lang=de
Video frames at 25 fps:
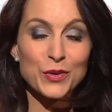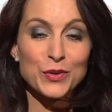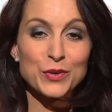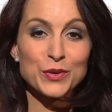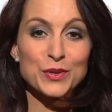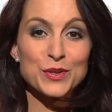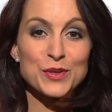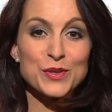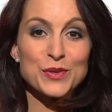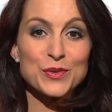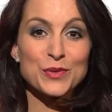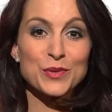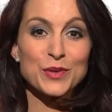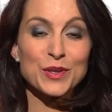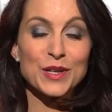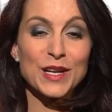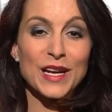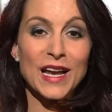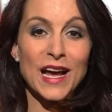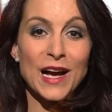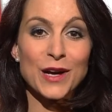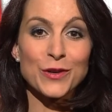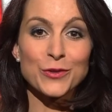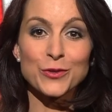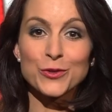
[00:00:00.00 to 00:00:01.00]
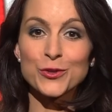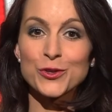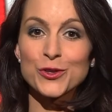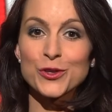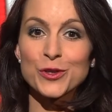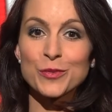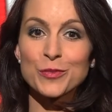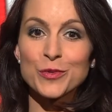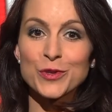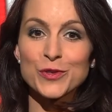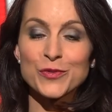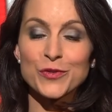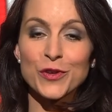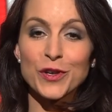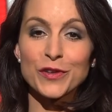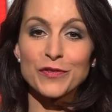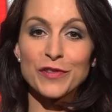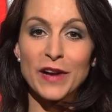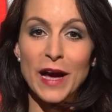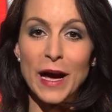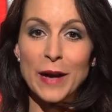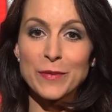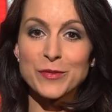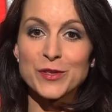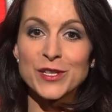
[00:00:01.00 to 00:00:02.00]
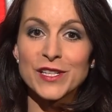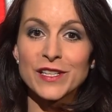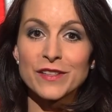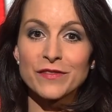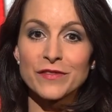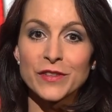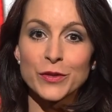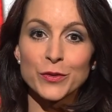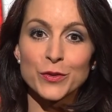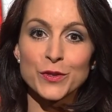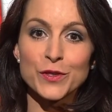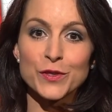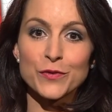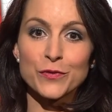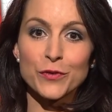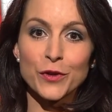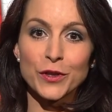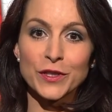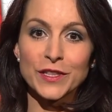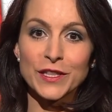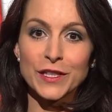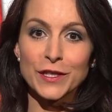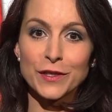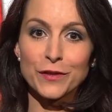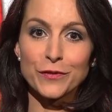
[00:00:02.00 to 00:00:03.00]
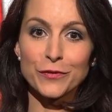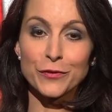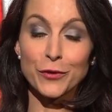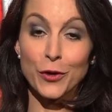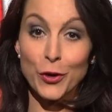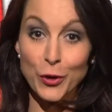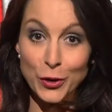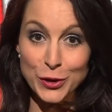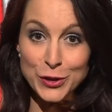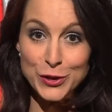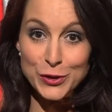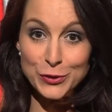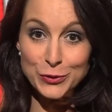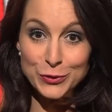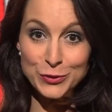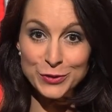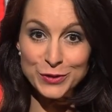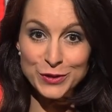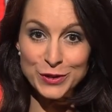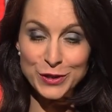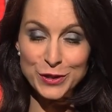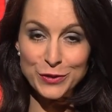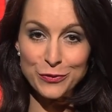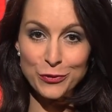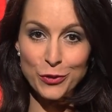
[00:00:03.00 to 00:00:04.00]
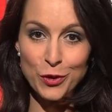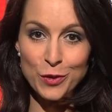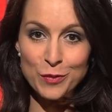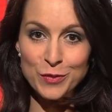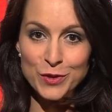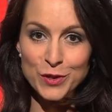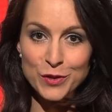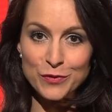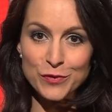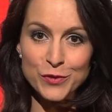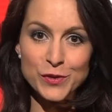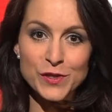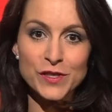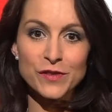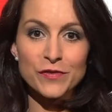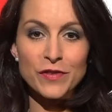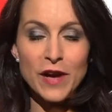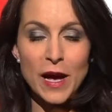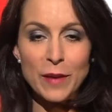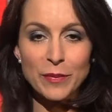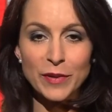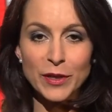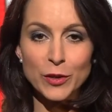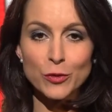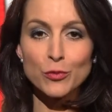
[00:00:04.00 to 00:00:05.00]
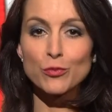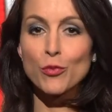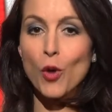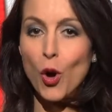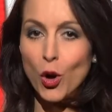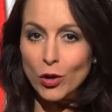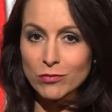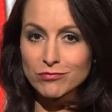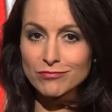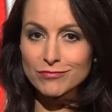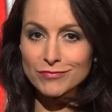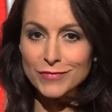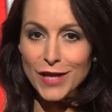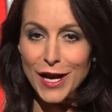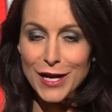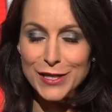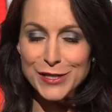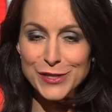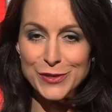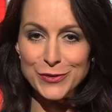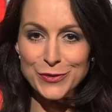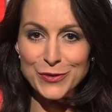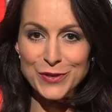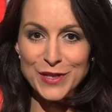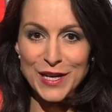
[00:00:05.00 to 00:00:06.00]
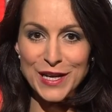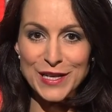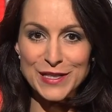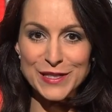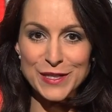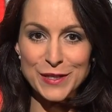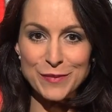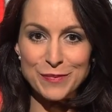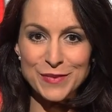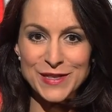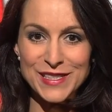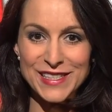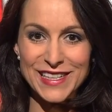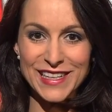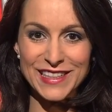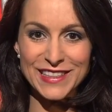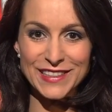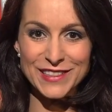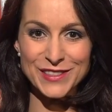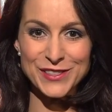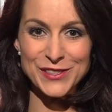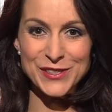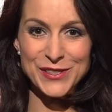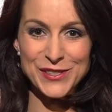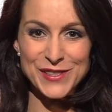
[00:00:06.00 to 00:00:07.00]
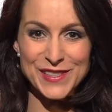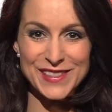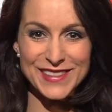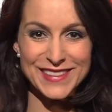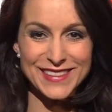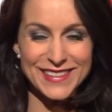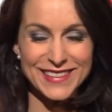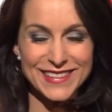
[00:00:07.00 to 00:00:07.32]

Und so klang- und stimmungsvoll verabschieden wir uns von Ihnen für heute. Und ich freue mich auf unsere Verabredung morgen. 18.30 Uhr. Bis dahin. Tschüss.